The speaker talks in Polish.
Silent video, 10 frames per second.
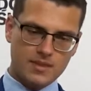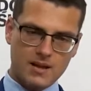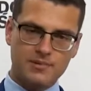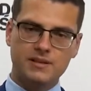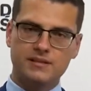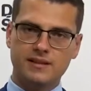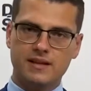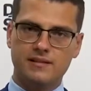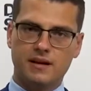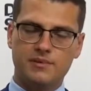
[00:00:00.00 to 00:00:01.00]
aby ten,
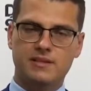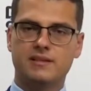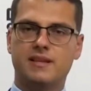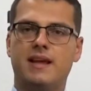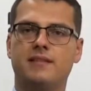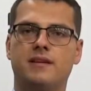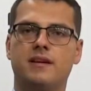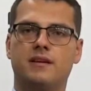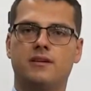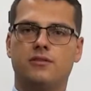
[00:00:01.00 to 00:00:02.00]
ten, aby ten trend
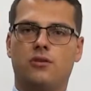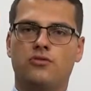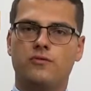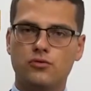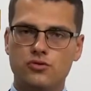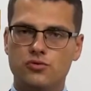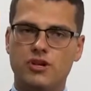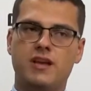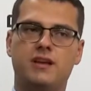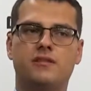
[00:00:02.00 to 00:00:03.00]
odwrócił
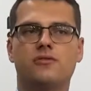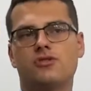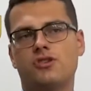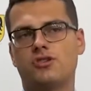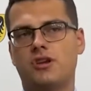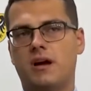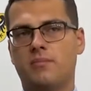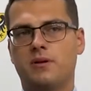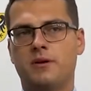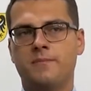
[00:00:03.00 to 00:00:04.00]
się i jednocześnie,
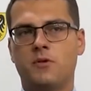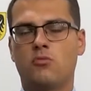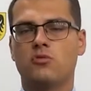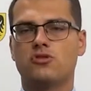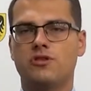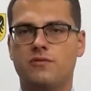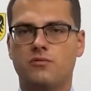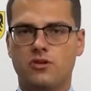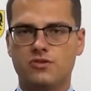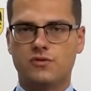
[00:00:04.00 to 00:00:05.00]
aby
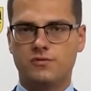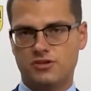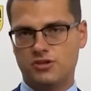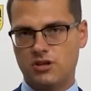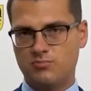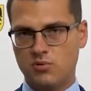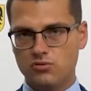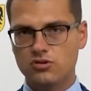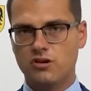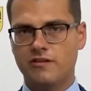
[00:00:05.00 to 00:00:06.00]
umożliwił rozwój właśnie tej
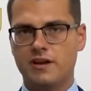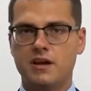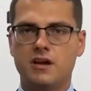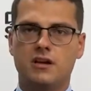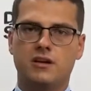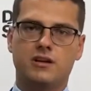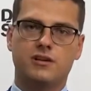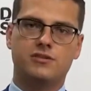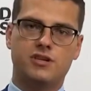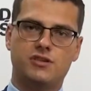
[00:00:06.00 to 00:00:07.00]
południowej
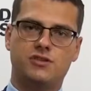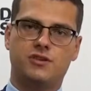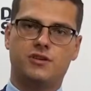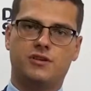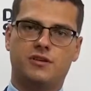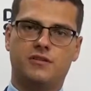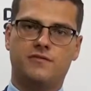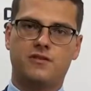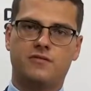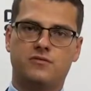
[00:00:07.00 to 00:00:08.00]
y, części y,
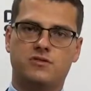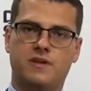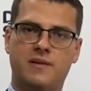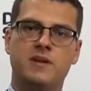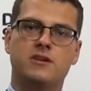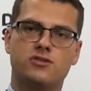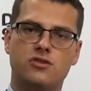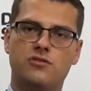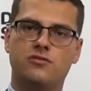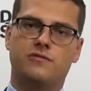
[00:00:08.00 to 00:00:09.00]
województwa.
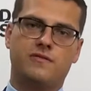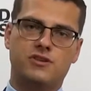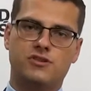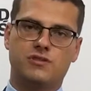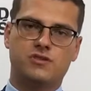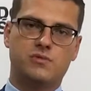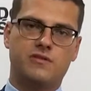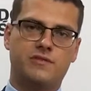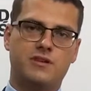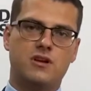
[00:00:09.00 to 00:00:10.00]
Stąd ważne
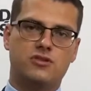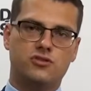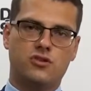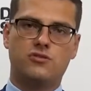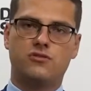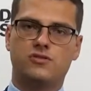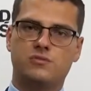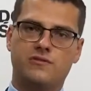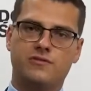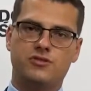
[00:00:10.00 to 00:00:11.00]
rozmowy, stąd
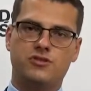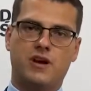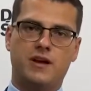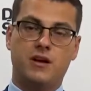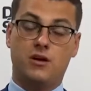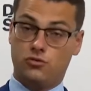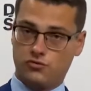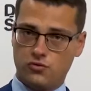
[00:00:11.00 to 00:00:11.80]
rozmowy dzisiaj już w